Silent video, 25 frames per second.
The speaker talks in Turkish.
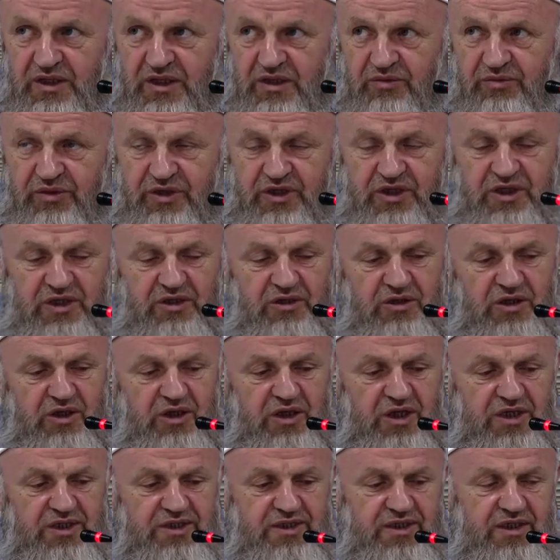Demek ki
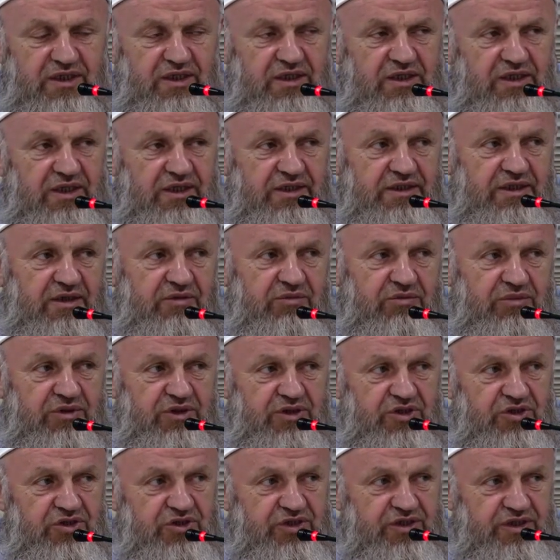hastalıklardan
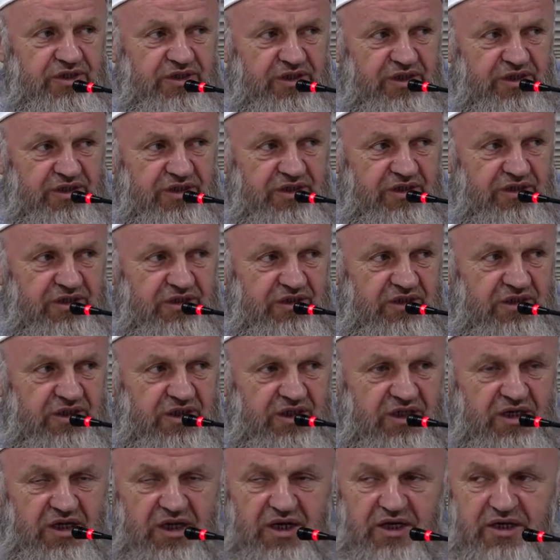birincisi nedir?
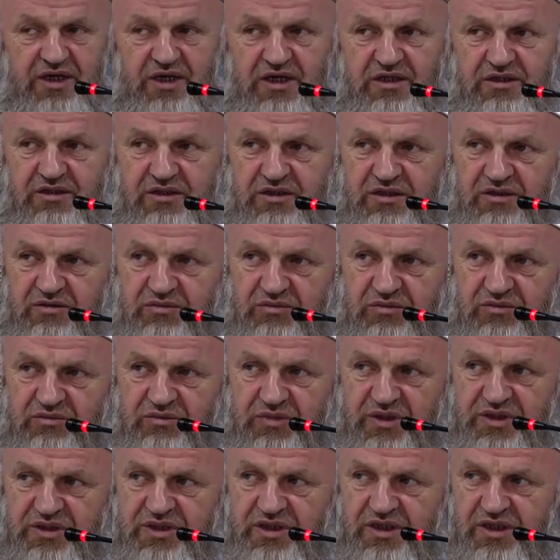Hayatı
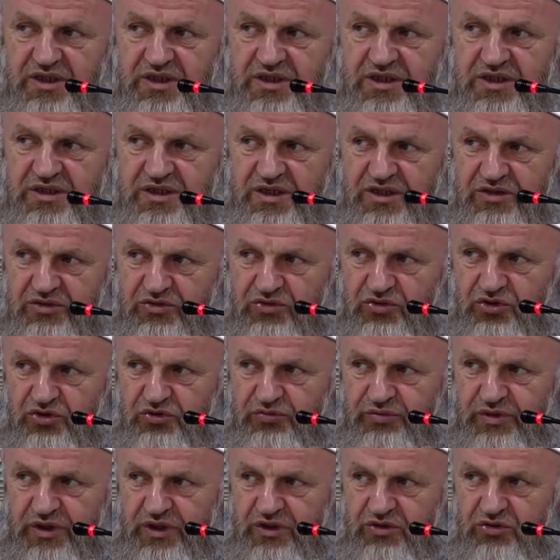mezara kadar
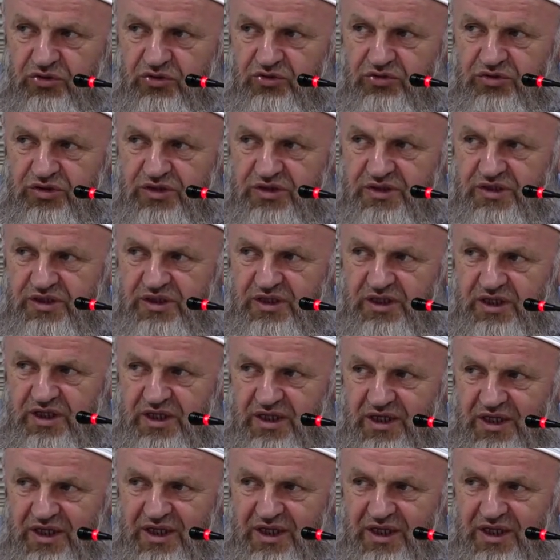görmek, ötesiyle